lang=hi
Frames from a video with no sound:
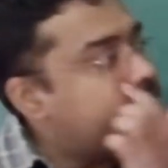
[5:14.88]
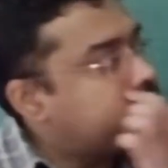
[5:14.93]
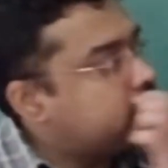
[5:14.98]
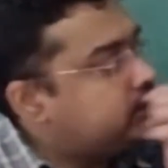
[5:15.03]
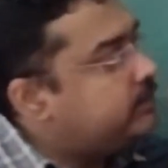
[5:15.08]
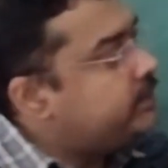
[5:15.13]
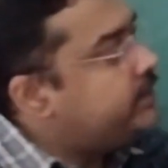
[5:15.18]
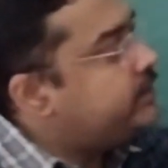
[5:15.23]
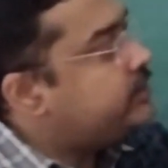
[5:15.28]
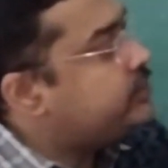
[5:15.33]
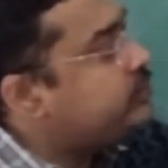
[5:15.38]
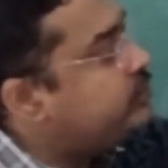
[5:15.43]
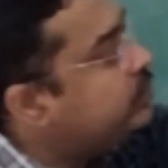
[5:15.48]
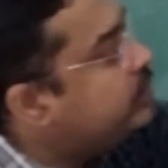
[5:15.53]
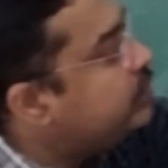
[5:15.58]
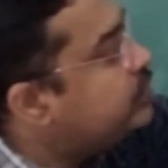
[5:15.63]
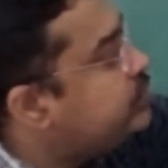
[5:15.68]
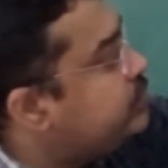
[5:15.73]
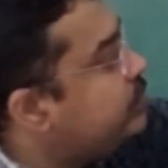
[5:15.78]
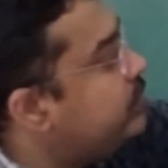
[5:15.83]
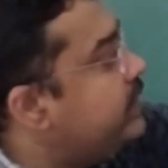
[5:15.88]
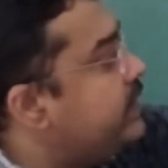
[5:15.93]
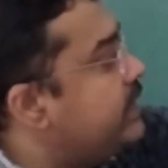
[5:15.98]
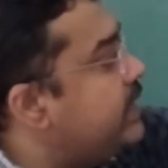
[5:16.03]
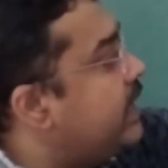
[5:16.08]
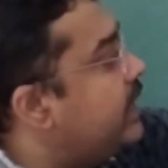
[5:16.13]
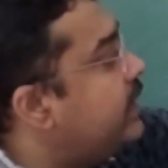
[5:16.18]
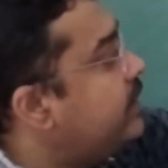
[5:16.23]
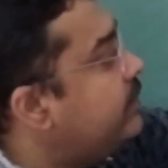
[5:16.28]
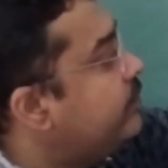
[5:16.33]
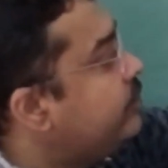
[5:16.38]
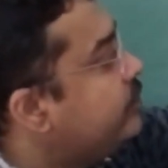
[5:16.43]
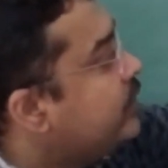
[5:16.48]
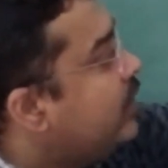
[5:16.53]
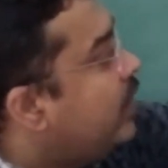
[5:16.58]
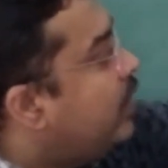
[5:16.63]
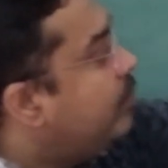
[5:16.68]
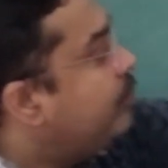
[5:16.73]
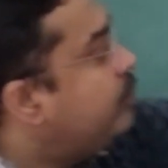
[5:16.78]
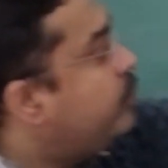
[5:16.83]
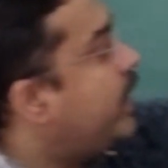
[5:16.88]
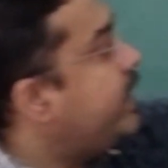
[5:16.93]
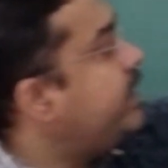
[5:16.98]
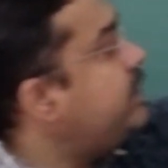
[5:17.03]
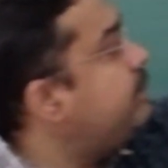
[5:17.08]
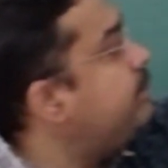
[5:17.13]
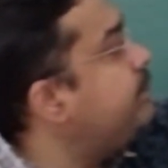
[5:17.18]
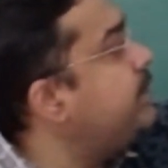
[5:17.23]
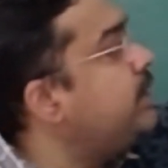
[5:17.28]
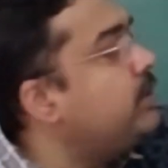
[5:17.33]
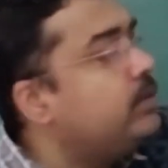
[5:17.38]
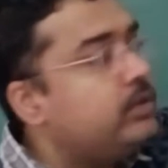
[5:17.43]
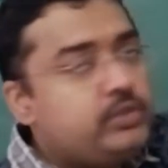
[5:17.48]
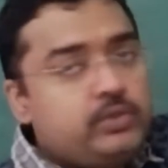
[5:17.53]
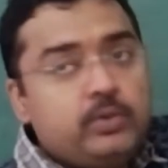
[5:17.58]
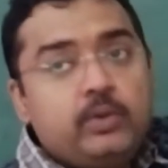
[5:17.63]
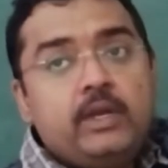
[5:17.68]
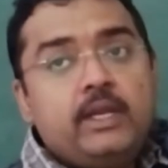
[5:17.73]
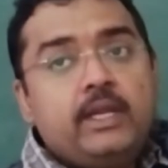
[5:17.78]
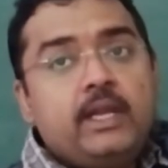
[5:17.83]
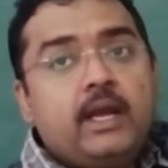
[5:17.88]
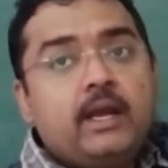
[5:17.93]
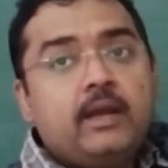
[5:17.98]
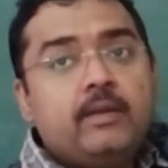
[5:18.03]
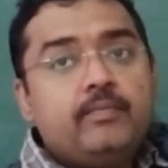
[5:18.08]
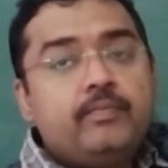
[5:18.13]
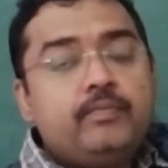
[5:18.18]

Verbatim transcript: एस वन एस टू को चुन लिया और पॉइंट पी को चुन लिया